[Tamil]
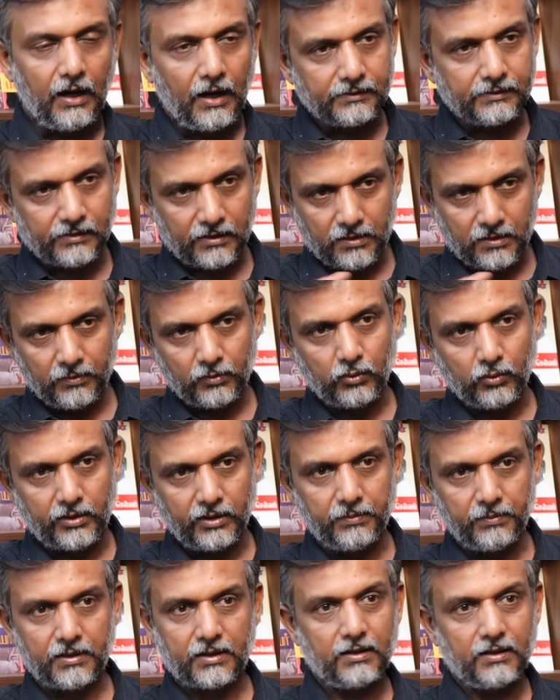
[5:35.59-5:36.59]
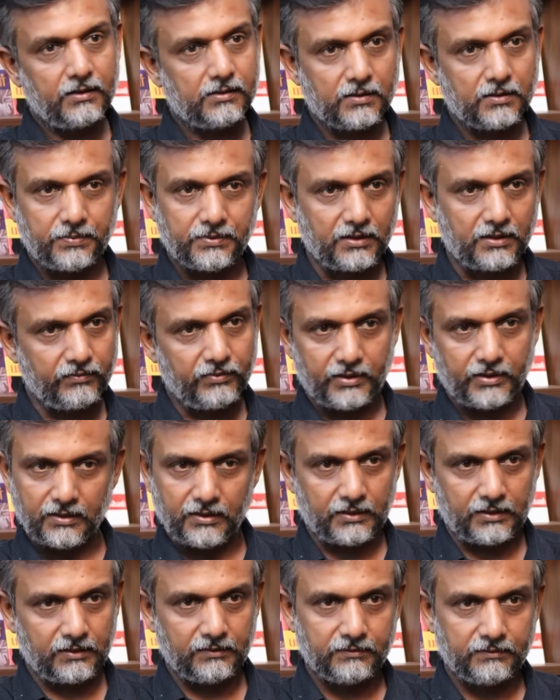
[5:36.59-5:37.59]
அதற்கும் குக்கி மக்கள் எதிர்ப்பு
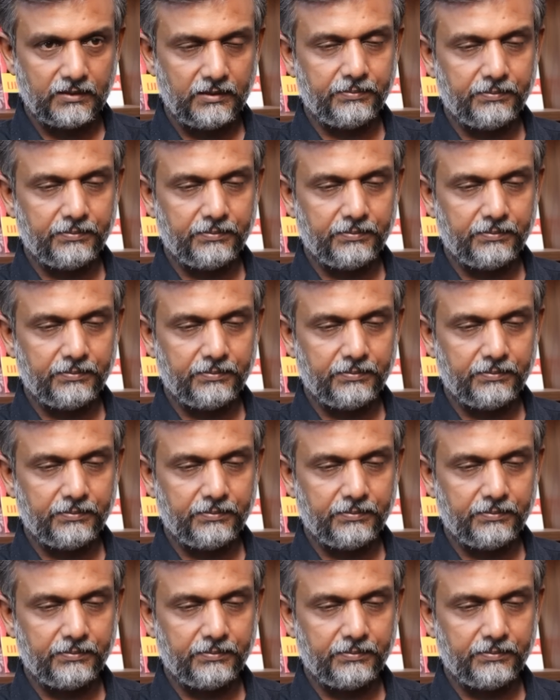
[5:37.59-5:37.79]
தெரிவிக்கிறார்கள்